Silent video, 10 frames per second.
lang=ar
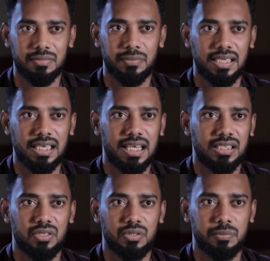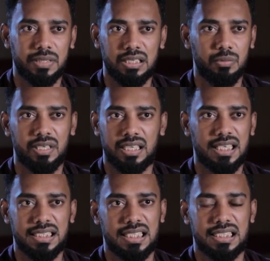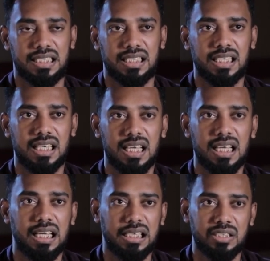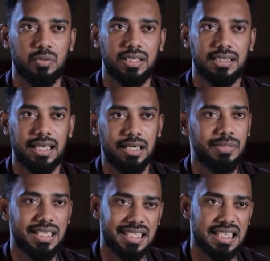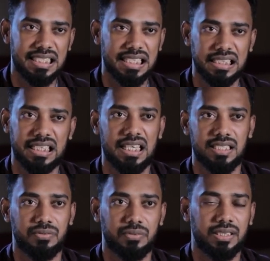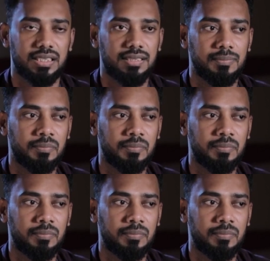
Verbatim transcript: حسب ما ذكرت انه يمكن عمري 12 سنه اليد والدي علمنا اساسيات العزف وكذا